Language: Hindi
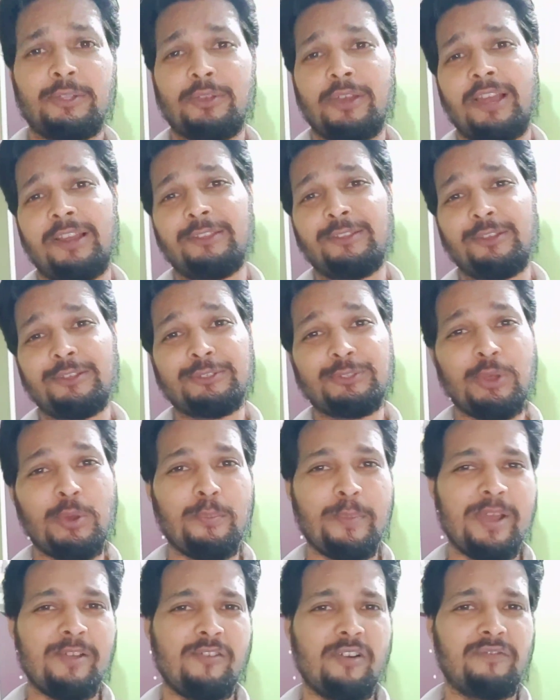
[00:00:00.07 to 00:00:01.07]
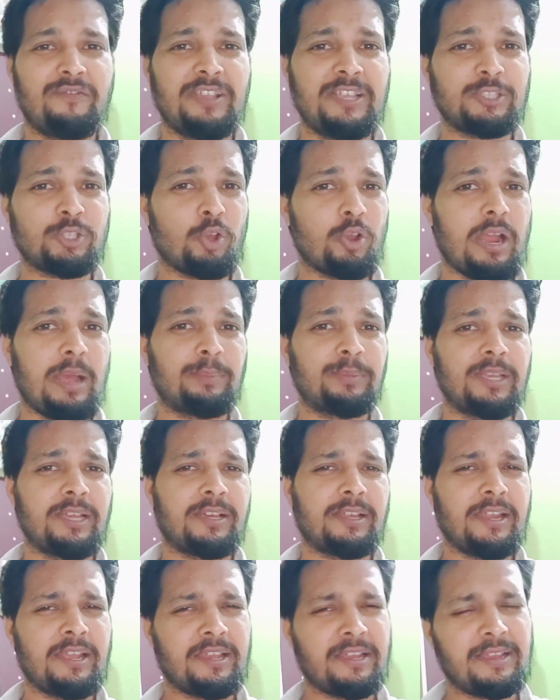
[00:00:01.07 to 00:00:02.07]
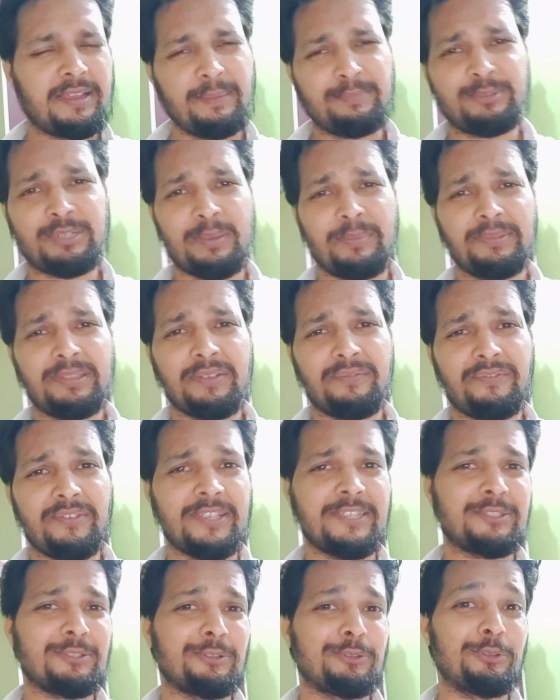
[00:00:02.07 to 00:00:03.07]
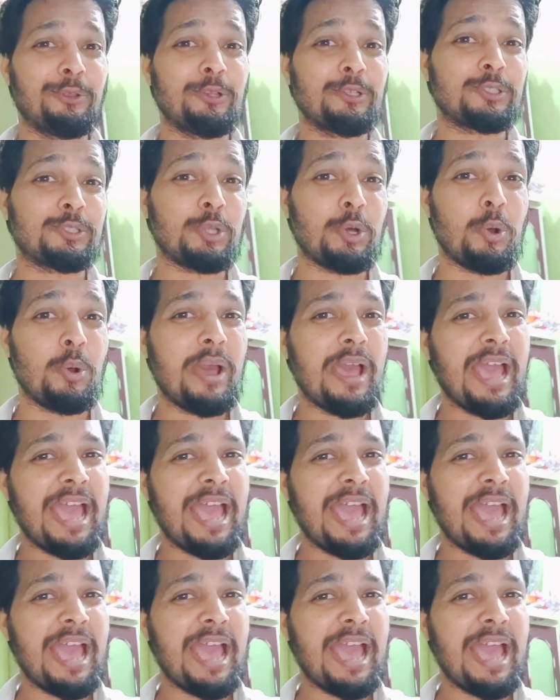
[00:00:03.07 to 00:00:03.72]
तो हेलो दोस्तों मैं वफीज़ और आप देख रहे हैं गपशप तफीज़ तो दोस्तों